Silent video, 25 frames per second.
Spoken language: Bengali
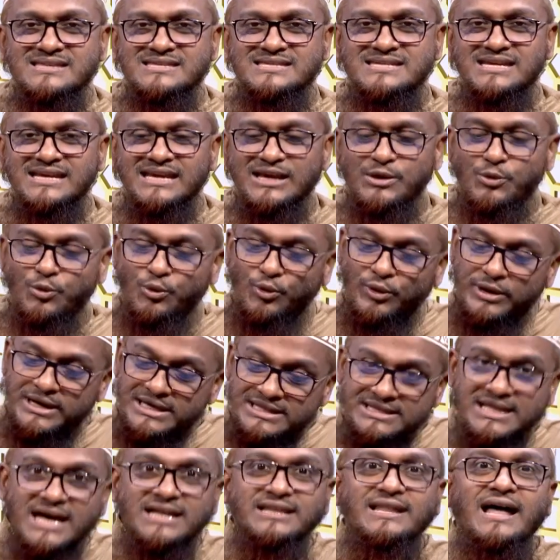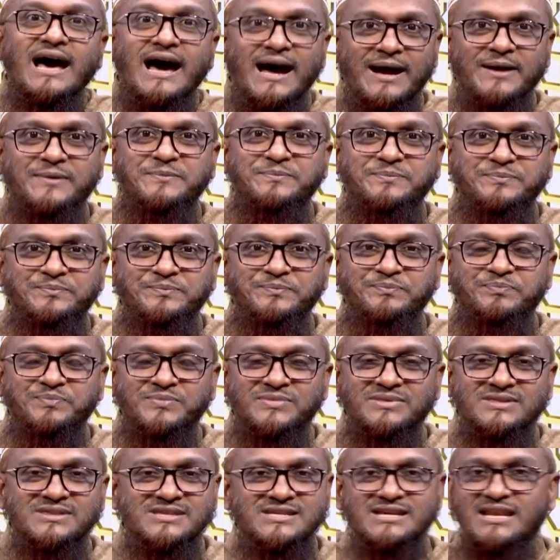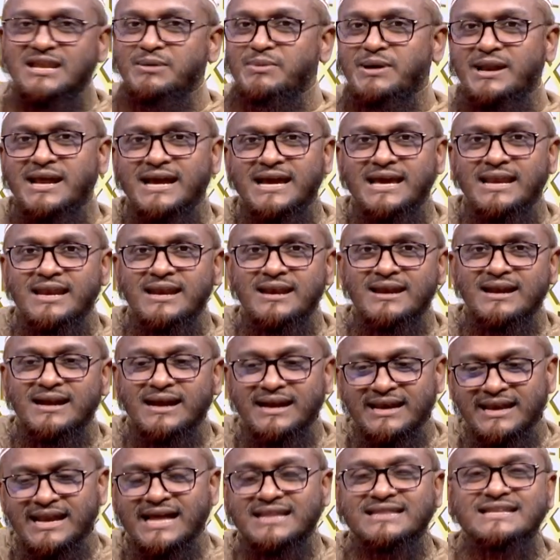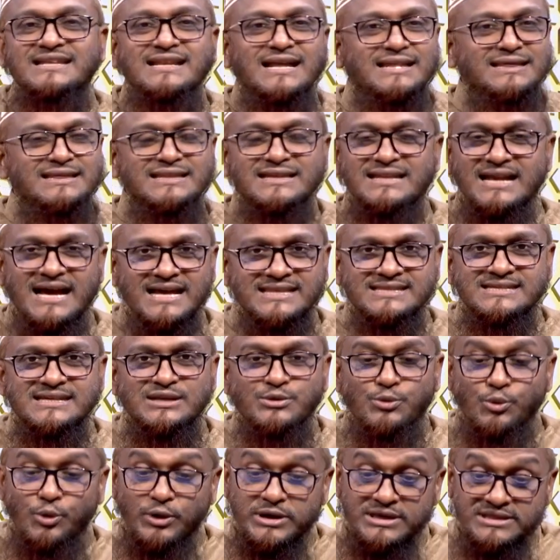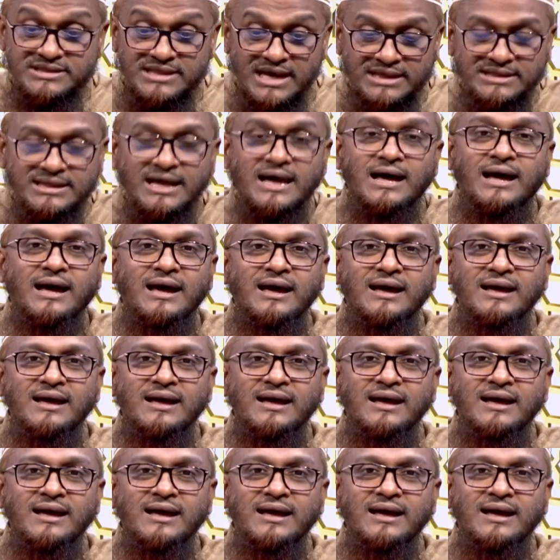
যে ওই দাদা ছেলে মারা গেলেন নাতি নাতনিরা আছেন ওই দাদা